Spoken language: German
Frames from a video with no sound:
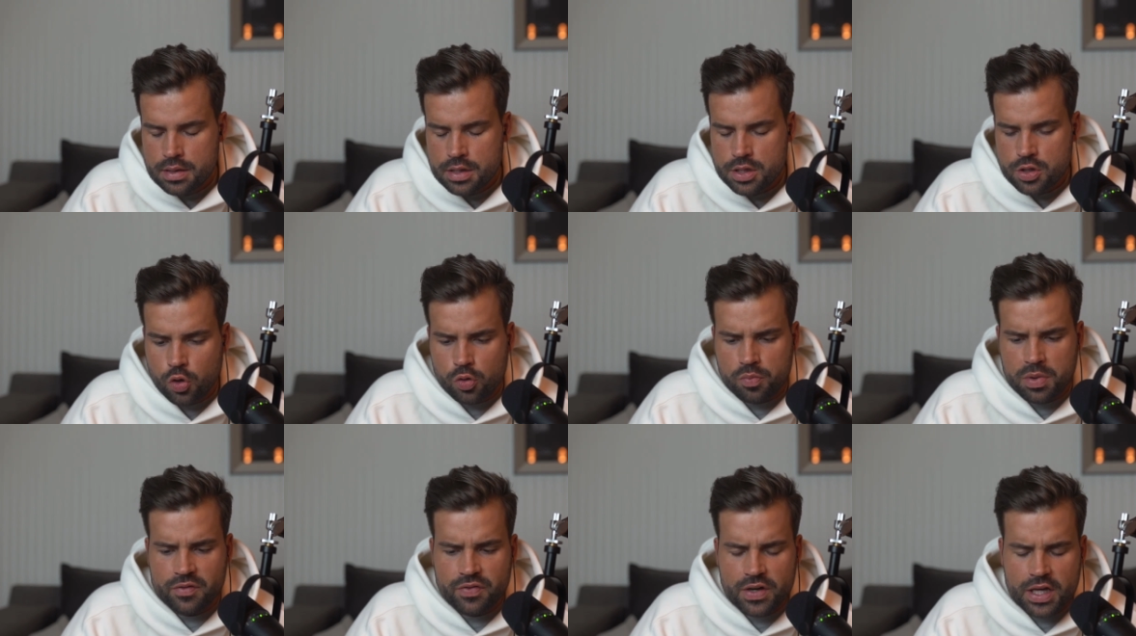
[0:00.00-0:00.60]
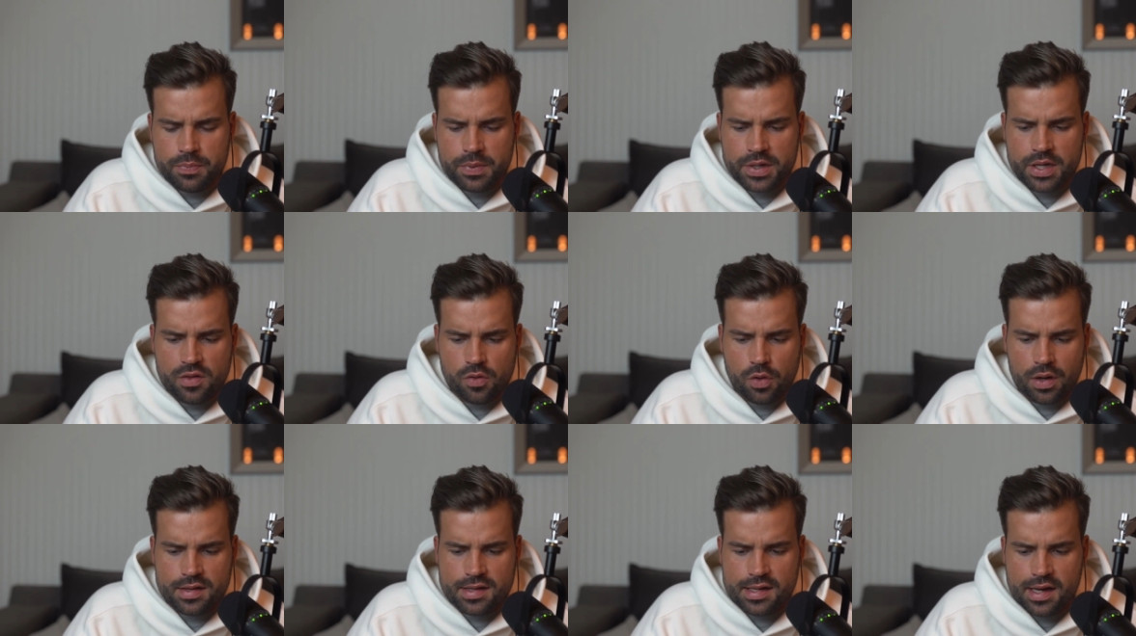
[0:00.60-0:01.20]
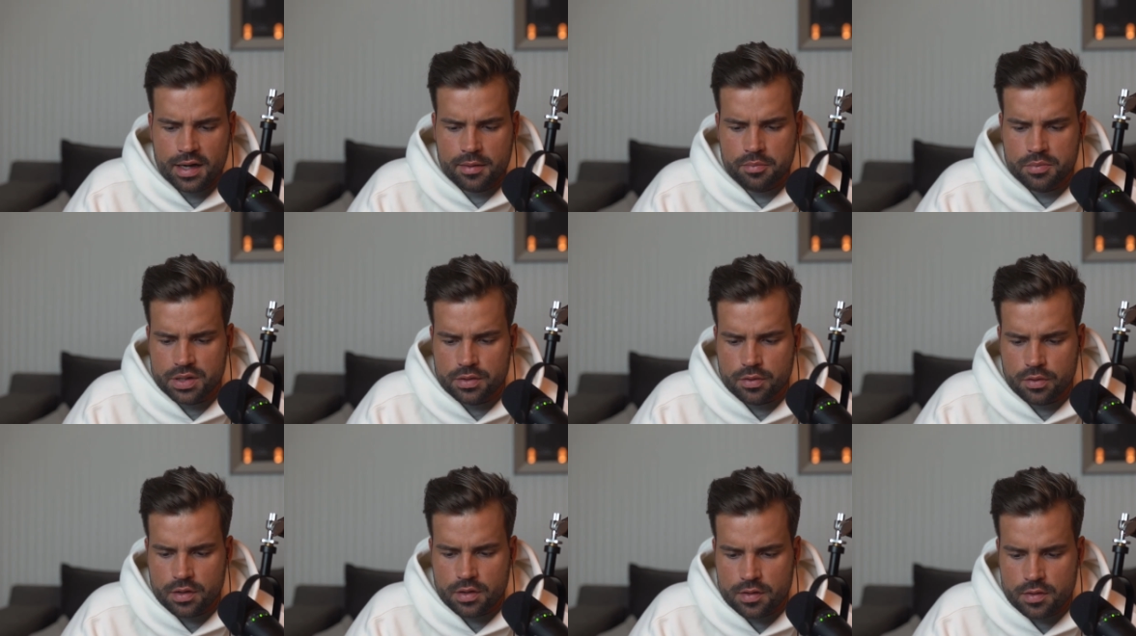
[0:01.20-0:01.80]
Ich guck mal, vielleicht bringe ich sogar Särgen
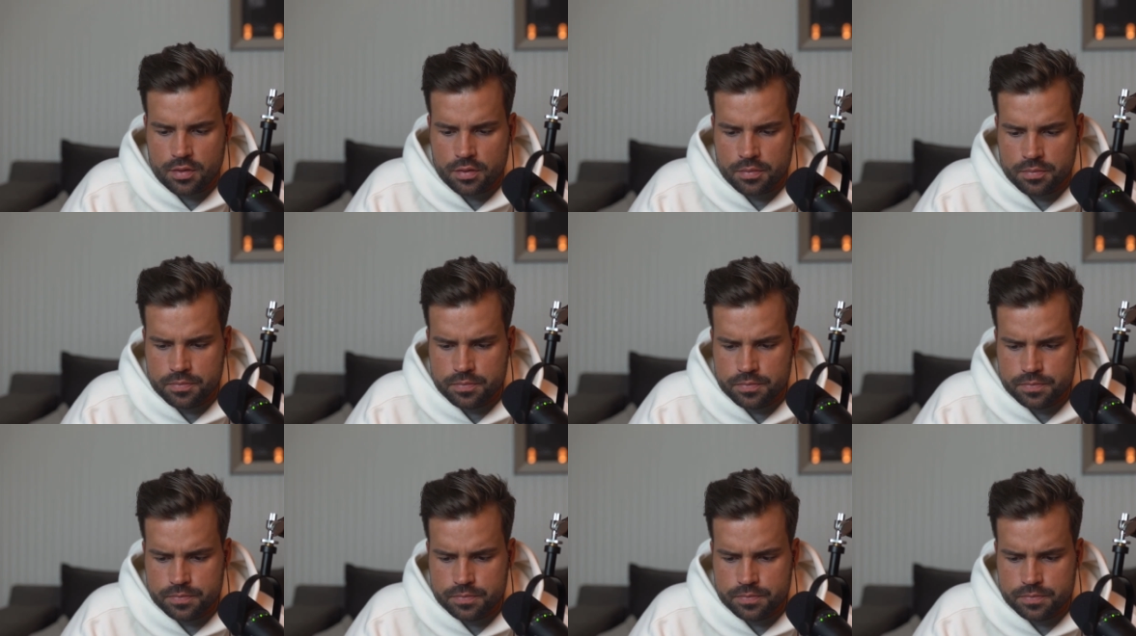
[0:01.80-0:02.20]
mit oder so.